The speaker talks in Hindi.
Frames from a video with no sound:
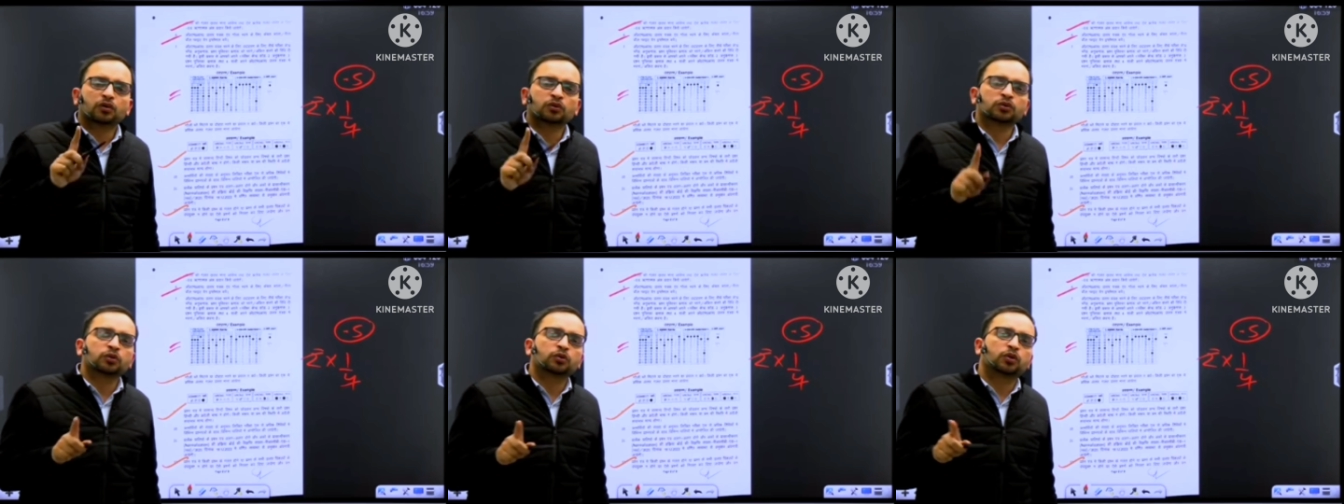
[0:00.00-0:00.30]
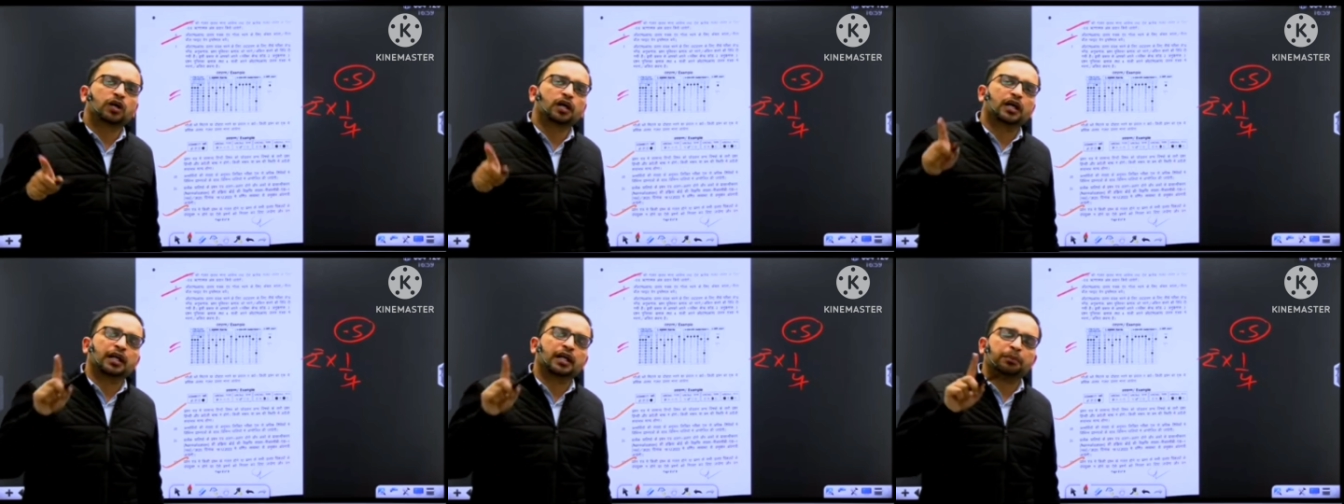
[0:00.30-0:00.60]
और
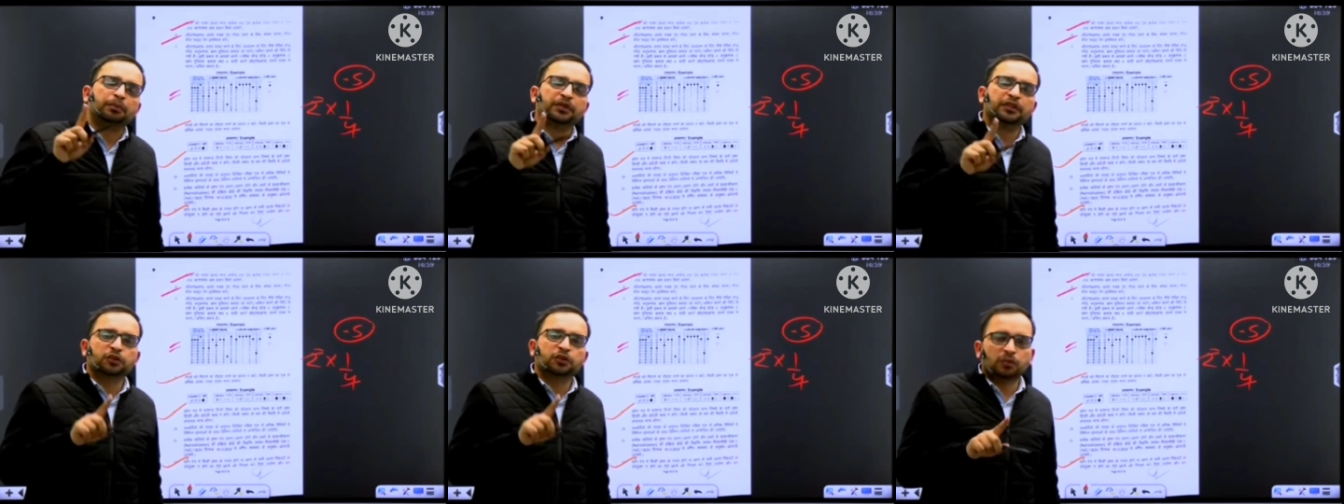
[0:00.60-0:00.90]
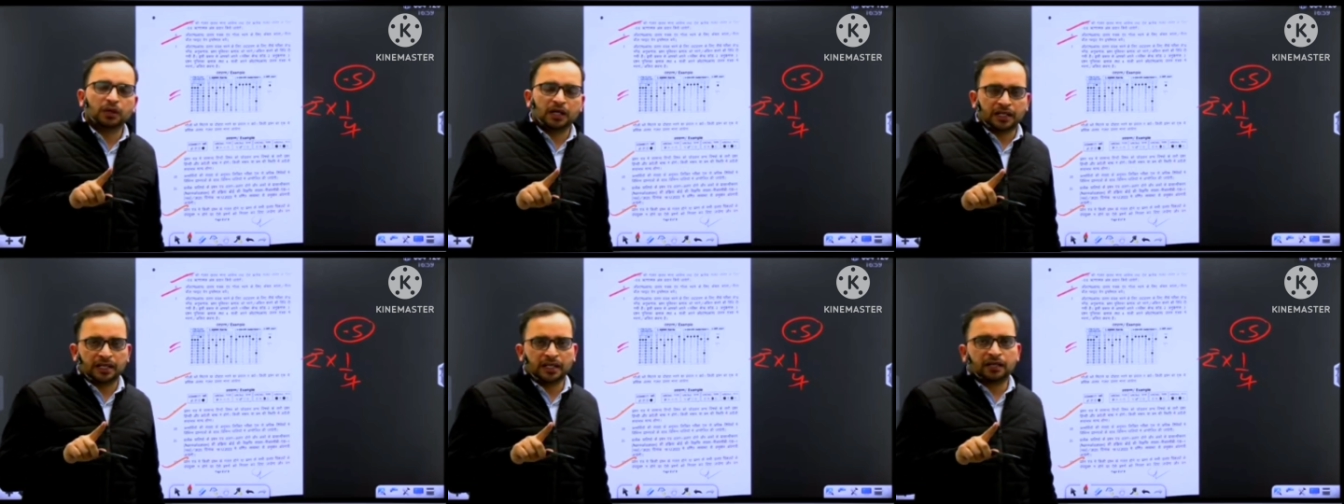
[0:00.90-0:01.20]
उनको अगर
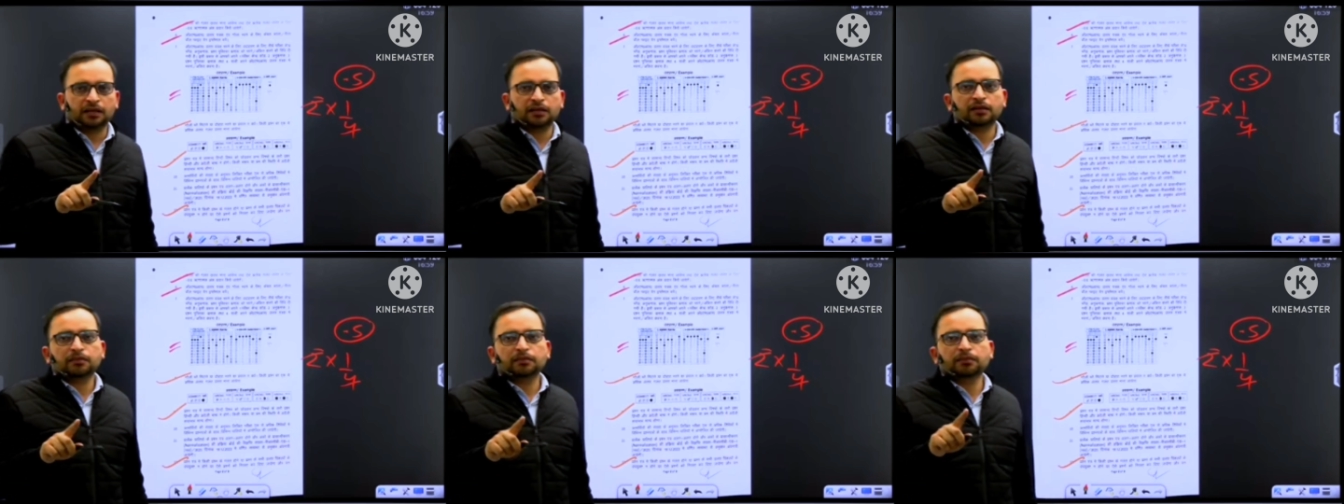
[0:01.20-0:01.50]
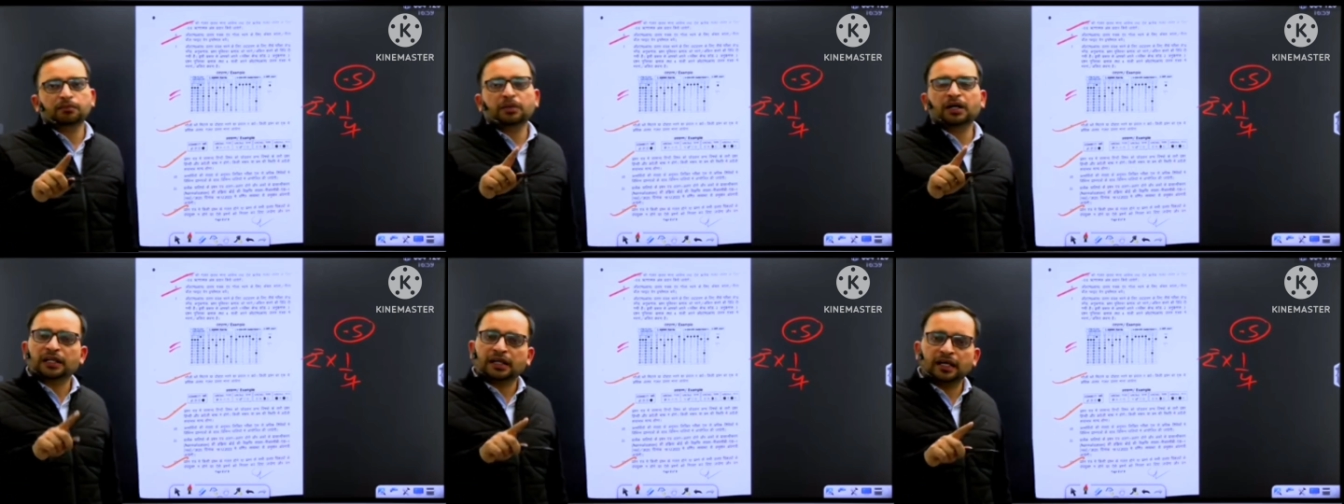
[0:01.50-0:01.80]
आपने दोबारा
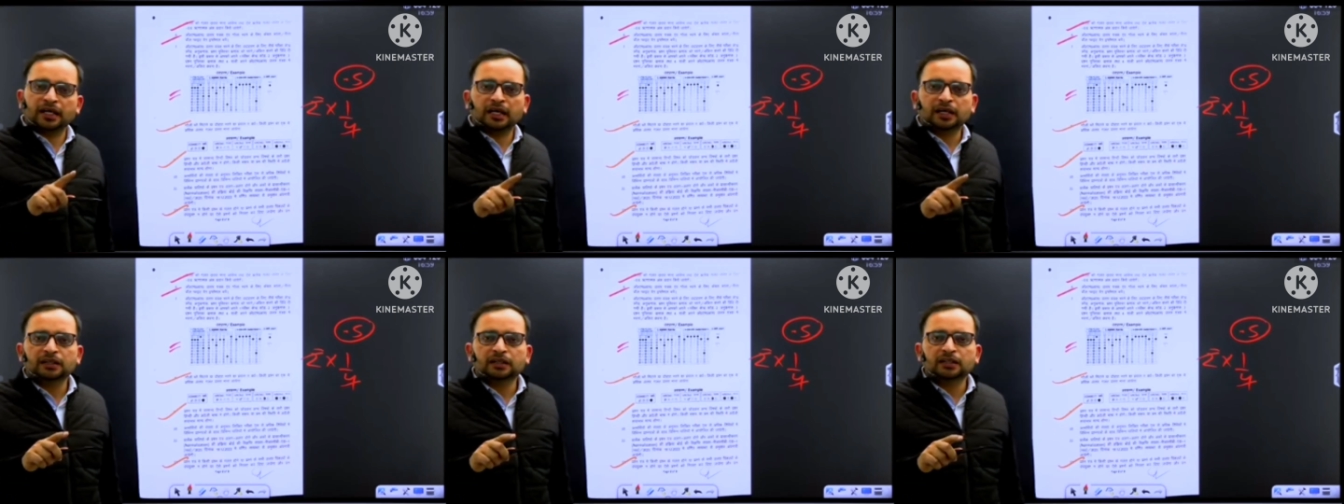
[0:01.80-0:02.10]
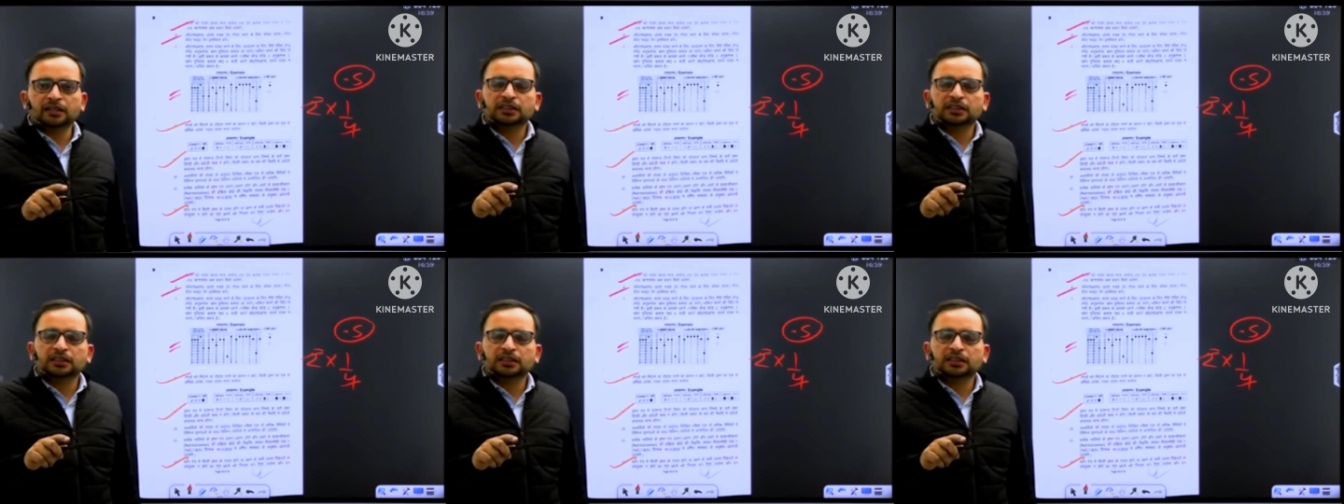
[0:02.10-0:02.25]
भरा